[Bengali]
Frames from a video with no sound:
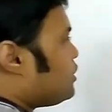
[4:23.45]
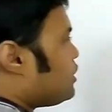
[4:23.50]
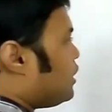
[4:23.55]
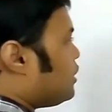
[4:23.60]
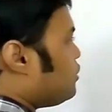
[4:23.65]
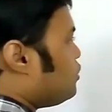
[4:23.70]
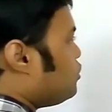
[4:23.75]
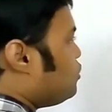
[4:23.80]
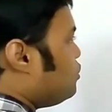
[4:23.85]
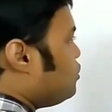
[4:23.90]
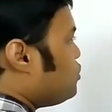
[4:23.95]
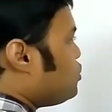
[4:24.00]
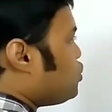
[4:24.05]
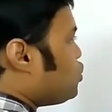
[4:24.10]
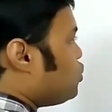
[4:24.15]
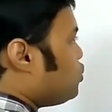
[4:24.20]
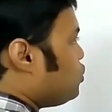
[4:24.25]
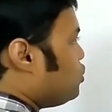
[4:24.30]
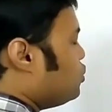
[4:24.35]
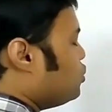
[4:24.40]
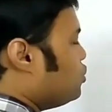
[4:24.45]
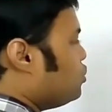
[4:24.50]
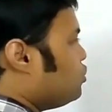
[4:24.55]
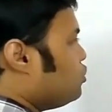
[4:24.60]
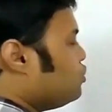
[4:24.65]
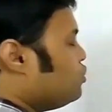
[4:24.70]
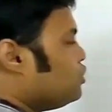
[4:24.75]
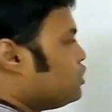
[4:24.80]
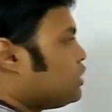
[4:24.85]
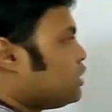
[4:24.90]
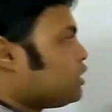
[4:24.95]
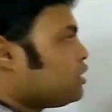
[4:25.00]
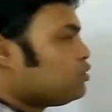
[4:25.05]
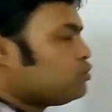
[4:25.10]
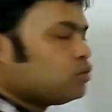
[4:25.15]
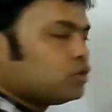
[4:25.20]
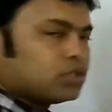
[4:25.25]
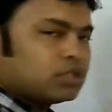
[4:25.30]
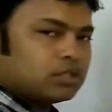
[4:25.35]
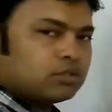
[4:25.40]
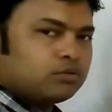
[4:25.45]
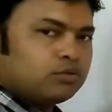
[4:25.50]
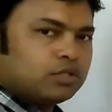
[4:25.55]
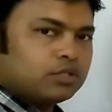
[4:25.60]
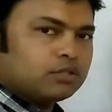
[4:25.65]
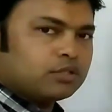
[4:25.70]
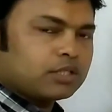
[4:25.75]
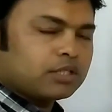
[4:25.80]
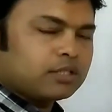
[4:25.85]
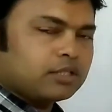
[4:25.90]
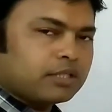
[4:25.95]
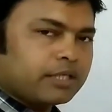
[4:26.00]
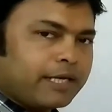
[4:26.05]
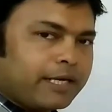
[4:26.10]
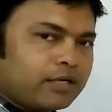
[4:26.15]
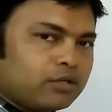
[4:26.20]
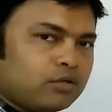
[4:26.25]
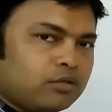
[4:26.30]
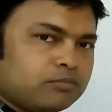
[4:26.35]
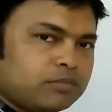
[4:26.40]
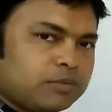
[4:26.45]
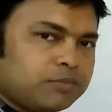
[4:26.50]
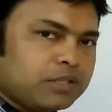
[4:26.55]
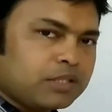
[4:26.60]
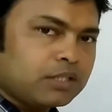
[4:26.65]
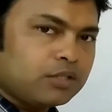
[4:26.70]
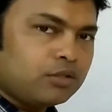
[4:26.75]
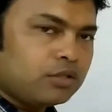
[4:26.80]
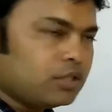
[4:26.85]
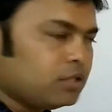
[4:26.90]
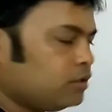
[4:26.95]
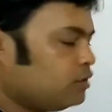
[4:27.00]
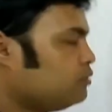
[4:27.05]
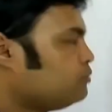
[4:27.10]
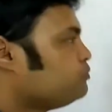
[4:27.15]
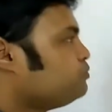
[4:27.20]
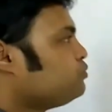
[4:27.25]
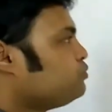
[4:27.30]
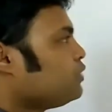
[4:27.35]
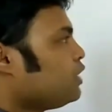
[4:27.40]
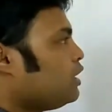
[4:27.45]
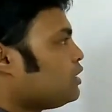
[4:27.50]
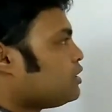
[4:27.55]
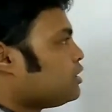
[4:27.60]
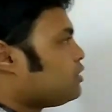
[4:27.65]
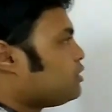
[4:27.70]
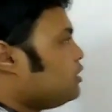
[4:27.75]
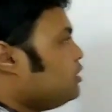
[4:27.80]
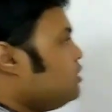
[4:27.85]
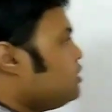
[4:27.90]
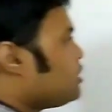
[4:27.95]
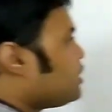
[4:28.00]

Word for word: সাত দুগুণো চোদ্দো সেটাও দশের গুণিতকের থেকে এক কম বা বেশি নয় আচ্ছা তিন